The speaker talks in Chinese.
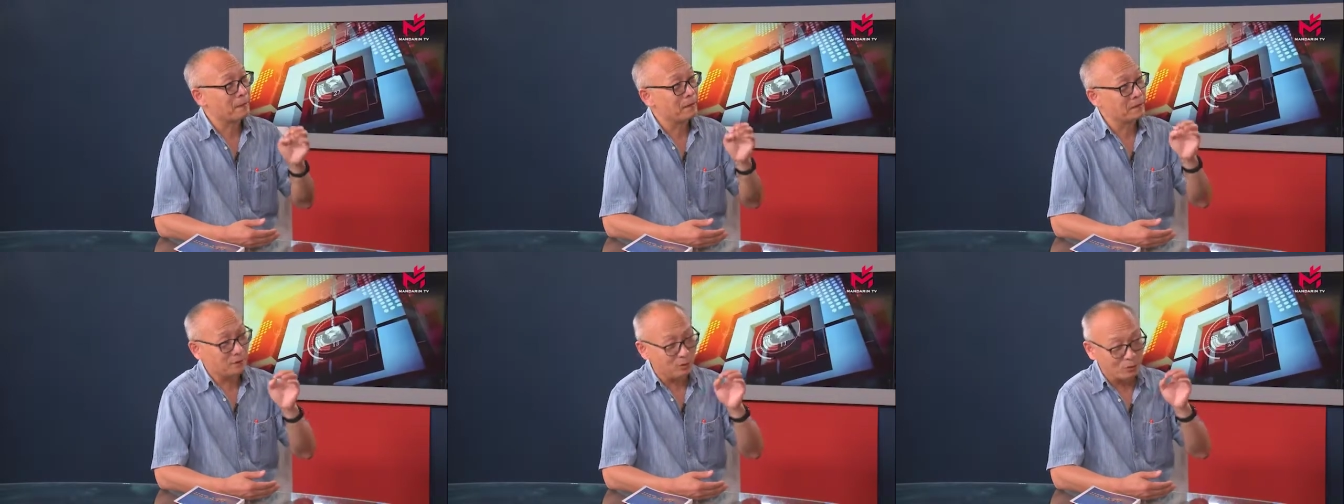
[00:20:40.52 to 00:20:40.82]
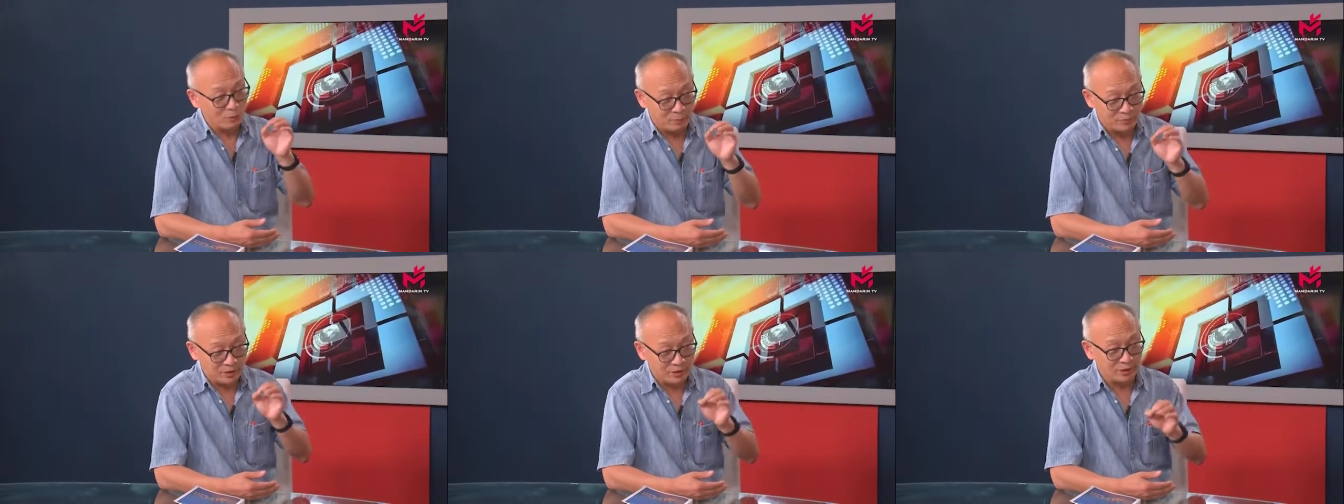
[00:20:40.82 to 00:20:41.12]

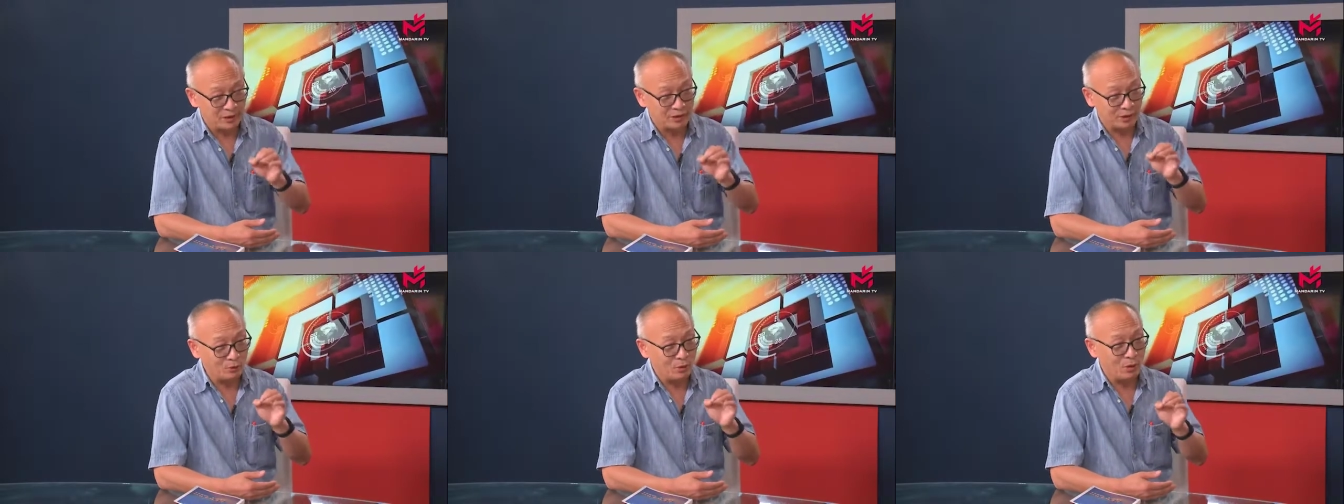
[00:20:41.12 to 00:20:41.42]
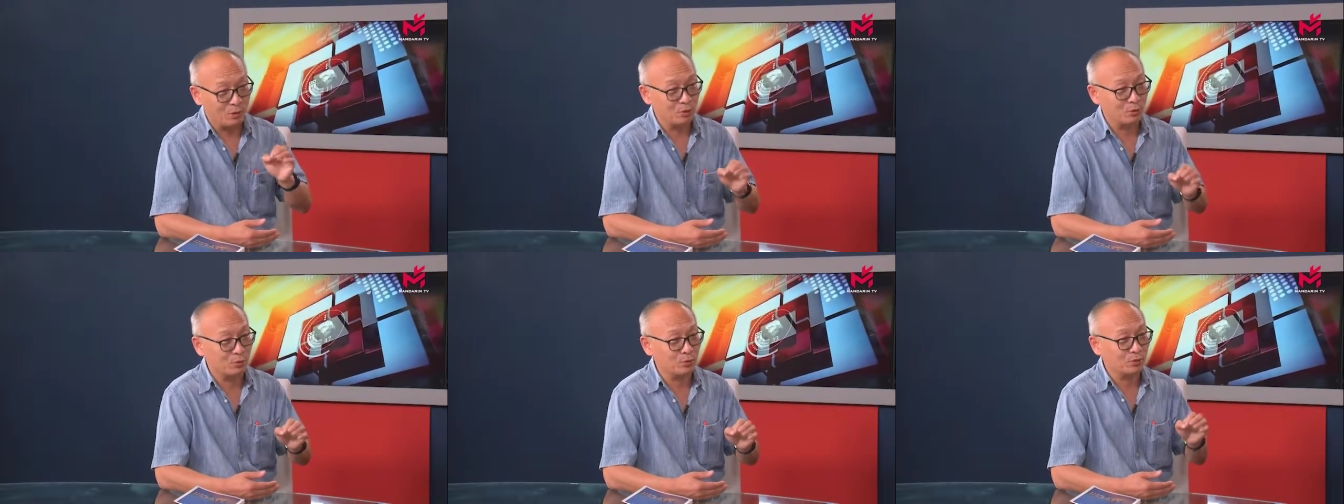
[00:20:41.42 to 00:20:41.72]
我们这几个
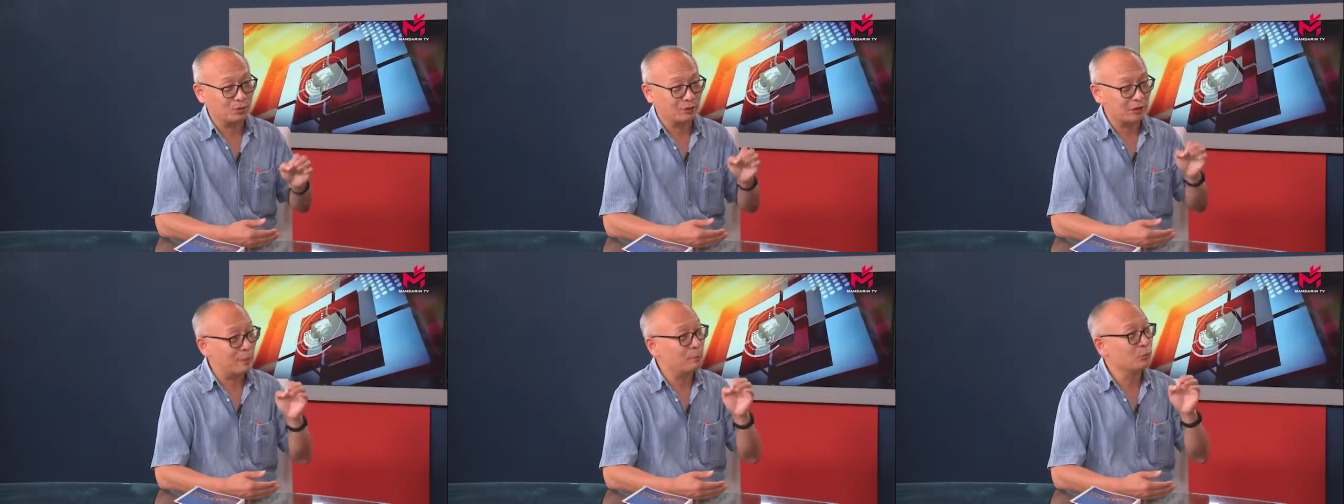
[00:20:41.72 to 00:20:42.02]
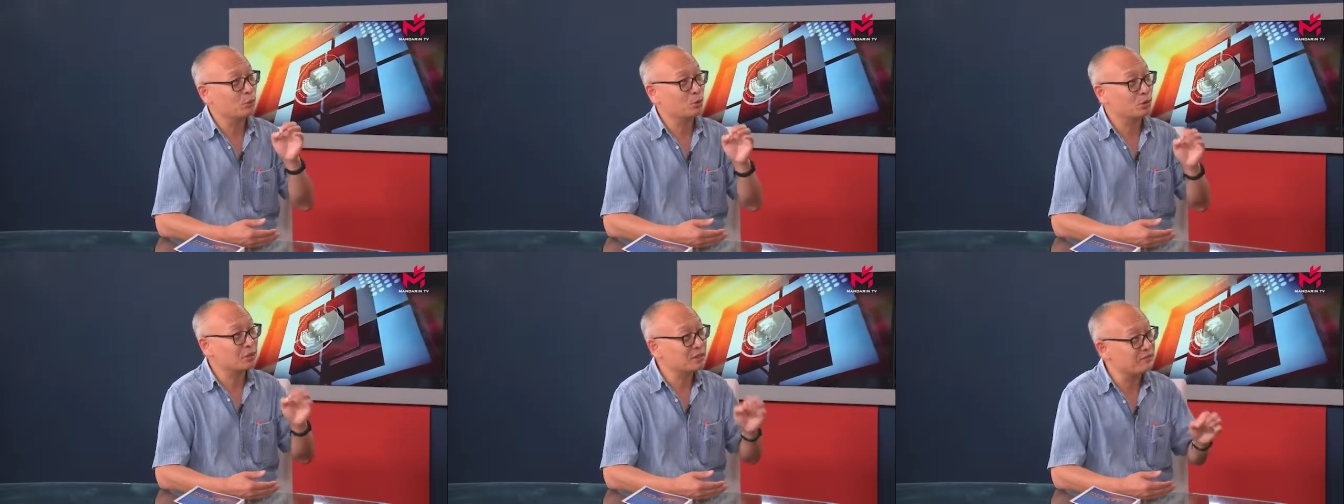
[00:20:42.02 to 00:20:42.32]
员工，他们
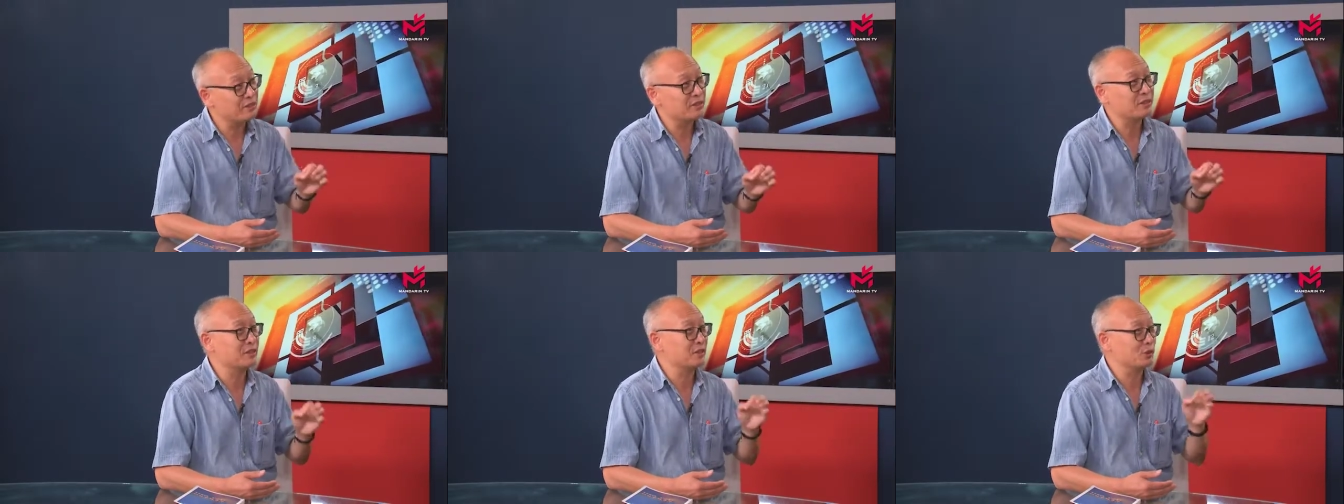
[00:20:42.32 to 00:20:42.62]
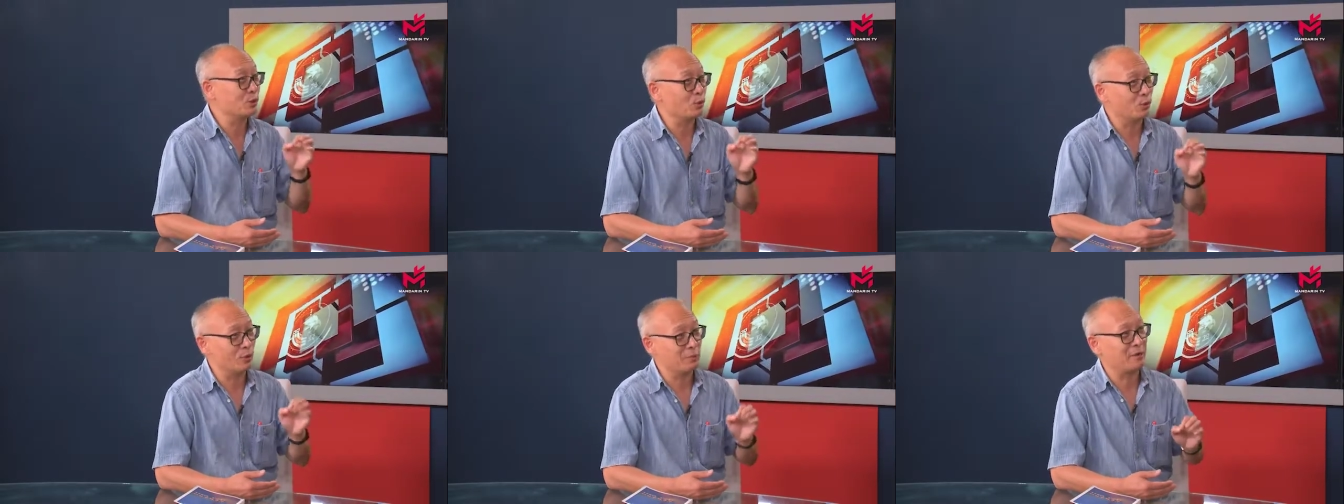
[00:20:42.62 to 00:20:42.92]
都认为自己
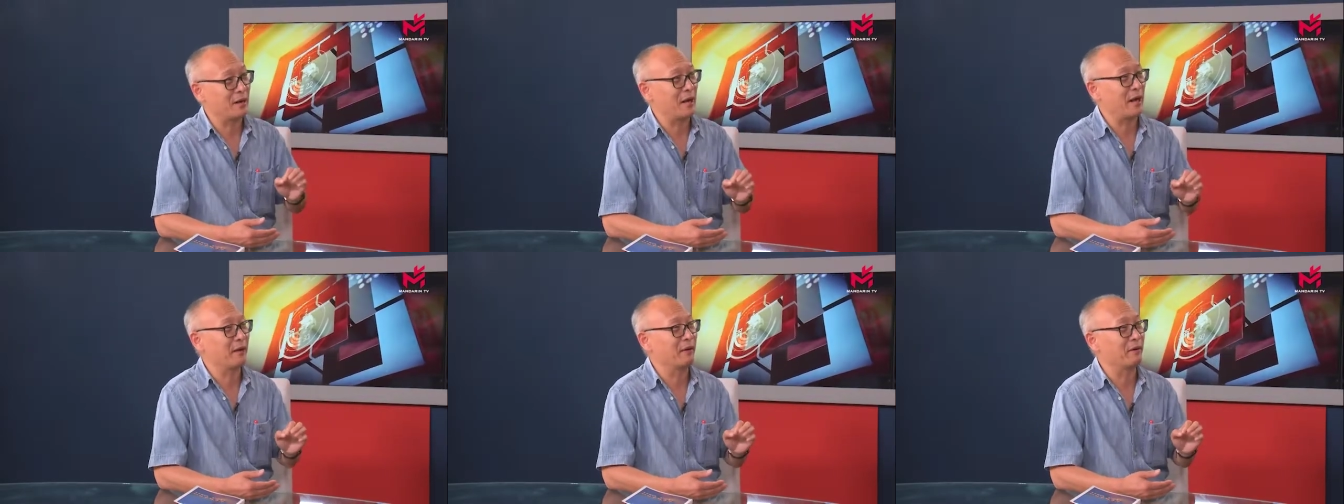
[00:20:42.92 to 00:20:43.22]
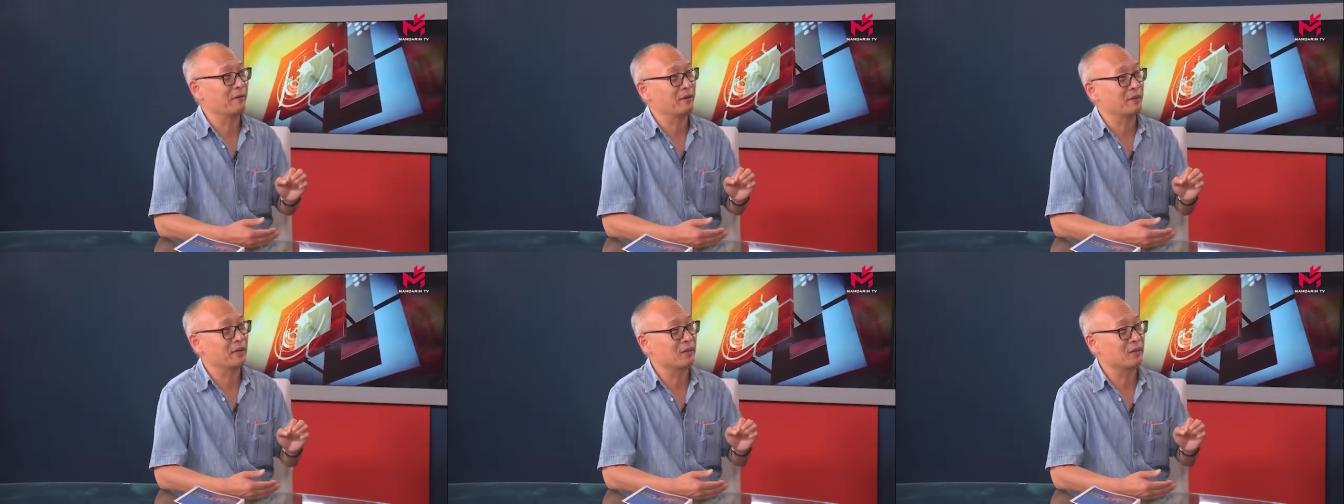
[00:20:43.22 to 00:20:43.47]
回不来了。